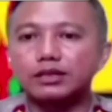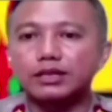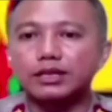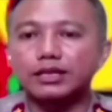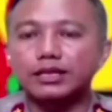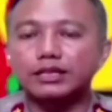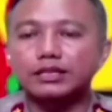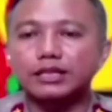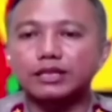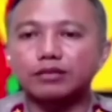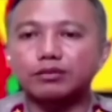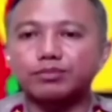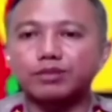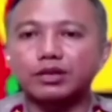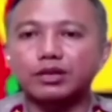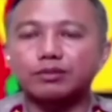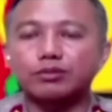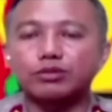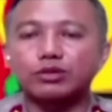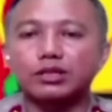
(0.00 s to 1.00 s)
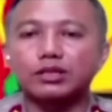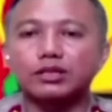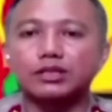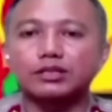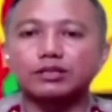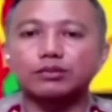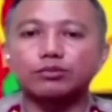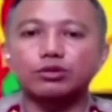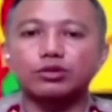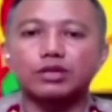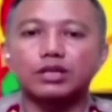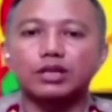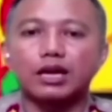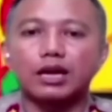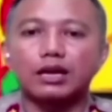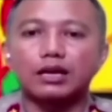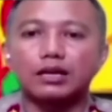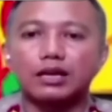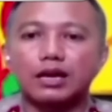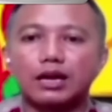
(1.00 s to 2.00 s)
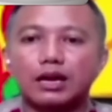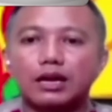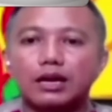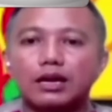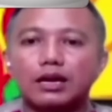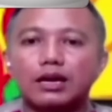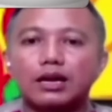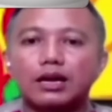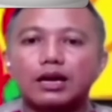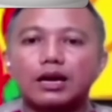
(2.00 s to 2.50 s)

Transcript: Jadi di satu perkebunan tersebut ada